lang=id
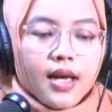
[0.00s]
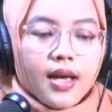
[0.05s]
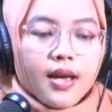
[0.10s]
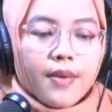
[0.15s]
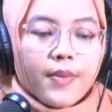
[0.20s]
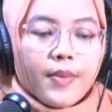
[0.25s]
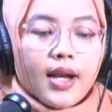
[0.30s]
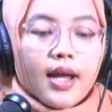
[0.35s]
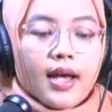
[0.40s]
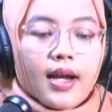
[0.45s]

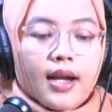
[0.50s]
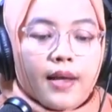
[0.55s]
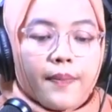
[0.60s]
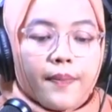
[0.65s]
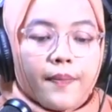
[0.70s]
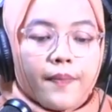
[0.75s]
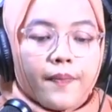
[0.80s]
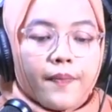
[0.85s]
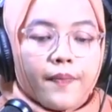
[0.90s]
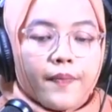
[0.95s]
berharap
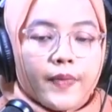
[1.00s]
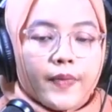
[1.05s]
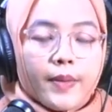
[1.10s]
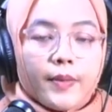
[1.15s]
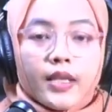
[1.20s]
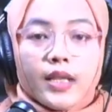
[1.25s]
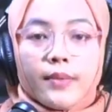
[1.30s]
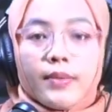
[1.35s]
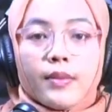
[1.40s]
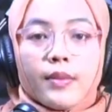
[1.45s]

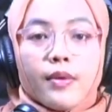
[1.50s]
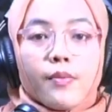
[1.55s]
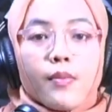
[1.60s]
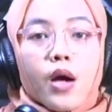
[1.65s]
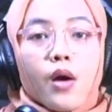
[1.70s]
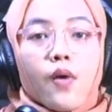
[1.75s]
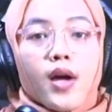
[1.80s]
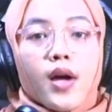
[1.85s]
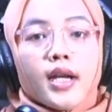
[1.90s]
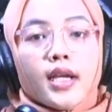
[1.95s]
teman-teman
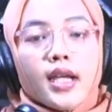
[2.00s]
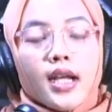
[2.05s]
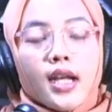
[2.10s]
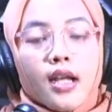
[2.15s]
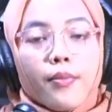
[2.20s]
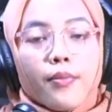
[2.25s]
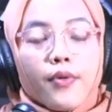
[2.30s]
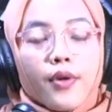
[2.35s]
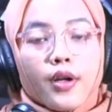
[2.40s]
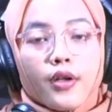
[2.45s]
membawa nih
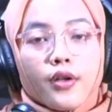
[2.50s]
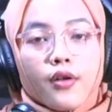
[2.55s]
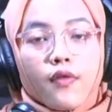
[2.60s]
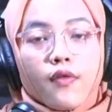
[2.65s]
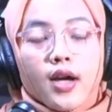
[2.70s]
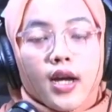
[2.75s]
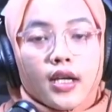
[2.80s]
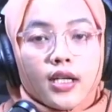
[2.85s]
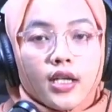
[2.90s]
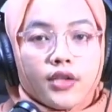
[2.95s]
laporan
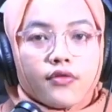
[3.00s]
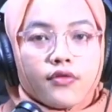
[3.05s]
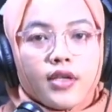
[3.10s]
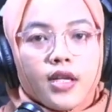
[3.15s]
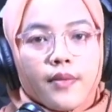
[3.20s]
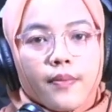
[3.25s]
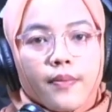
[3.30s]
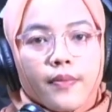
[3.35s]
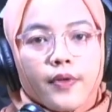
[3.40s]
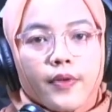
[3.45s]
keuangan yang sudah
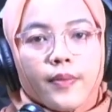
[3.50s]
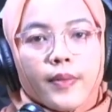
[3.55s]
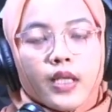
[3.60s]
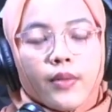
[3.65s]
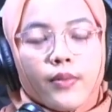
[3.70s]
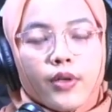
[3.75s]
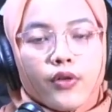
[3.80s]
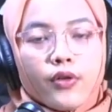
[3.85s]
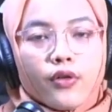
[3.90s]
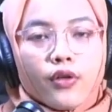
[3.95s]

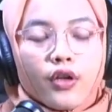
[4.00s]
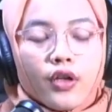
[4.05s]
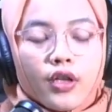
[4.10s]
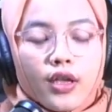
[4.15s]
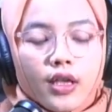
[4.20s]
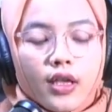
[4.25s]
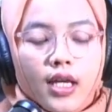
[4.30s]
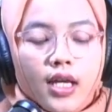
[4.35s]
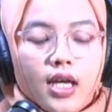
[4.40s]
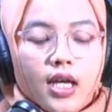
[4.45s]
teman-teman download,
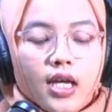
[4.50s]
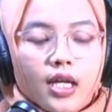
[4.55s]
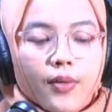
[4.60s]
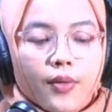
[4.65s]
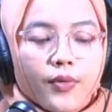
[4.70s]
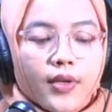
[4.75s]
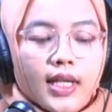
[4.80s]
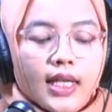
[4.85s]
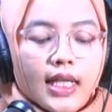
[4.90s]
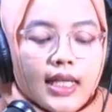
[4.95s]

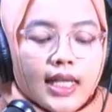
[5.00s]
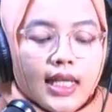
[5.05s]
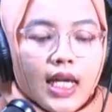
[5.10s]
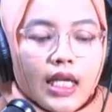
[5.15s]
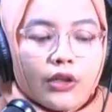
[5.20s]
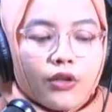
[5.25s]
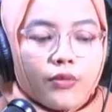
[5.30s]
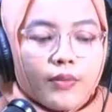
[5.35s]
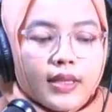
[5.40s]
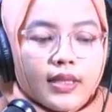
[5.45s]
kemudian kita
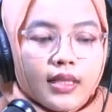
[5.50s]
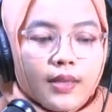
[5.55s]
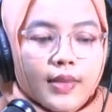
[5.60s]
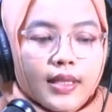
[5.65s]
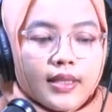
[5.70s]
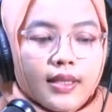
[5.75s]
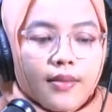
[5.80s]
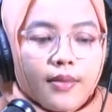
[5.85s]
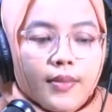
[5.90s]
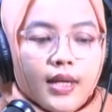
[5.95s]
hitung
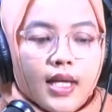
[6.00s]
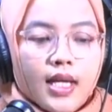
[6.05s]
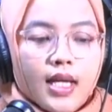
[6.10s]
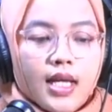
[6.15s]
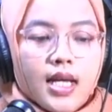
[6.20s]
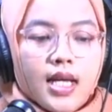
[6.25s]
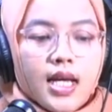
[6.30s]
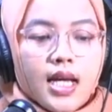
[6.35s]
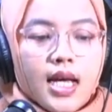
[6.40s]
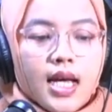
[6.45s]
bersama-sama
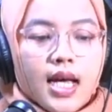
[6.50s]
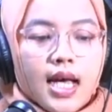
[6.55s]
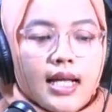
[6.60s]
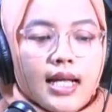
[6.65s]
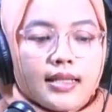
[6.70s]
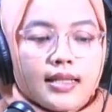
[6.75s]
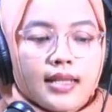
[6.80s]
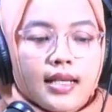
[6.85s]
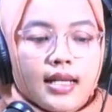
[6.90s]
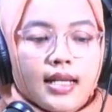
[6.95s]

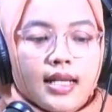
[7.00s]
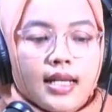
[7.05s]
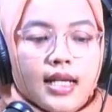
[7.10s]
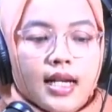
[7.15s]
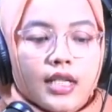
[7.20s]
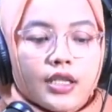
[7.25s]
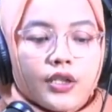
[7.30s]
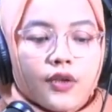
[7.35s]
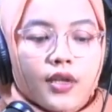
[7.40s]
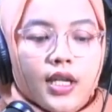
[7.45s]
e,
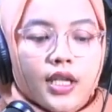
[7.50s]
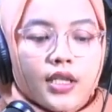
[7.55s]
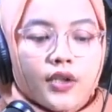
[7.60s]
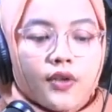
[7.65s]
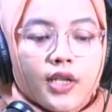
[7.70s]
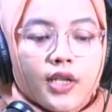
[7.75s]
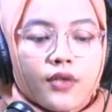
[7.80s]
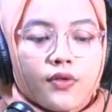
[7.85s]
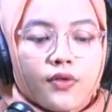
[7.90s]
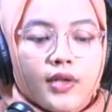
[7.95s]
rasio-rasio
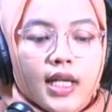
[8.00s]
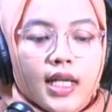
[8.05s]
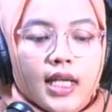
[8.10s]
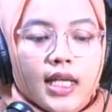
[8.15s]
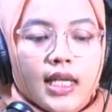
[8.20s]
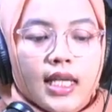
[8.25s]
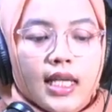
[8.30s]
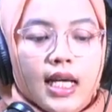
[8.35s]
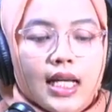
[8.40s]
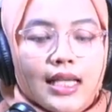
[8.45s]
sudah
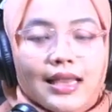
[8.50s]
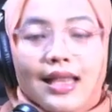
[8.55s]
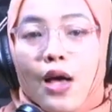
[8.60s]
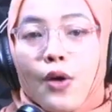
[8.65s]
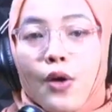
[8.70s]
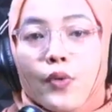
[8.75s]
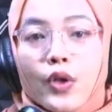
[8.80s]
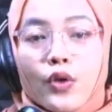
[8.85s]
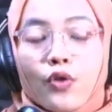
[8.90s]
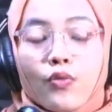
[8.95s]
kita
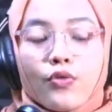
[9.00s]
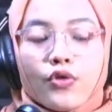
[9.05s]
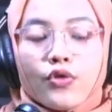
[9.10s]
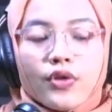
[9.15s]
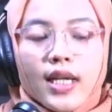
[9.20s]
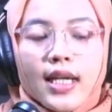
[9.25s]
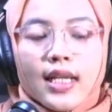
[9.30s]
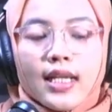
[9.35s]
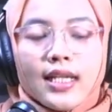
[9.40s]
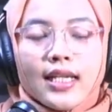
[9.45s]
ketahui
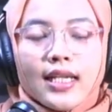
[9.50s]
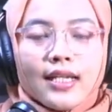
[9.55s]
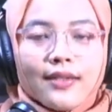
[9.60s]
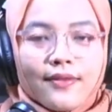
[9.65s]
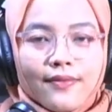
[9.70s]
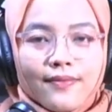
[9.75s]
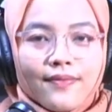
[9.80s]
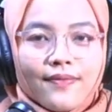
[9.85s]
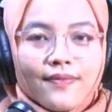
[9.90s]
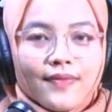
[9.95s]
rumusnya ini.
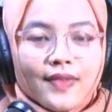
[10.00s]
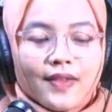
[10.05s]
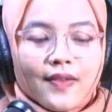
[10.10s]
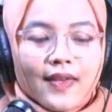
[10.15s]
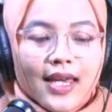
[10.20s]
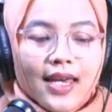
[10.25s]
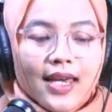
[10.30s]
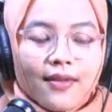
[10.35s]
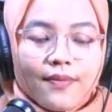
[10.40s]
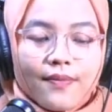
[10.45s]
Oke?
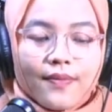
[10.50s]
Okay?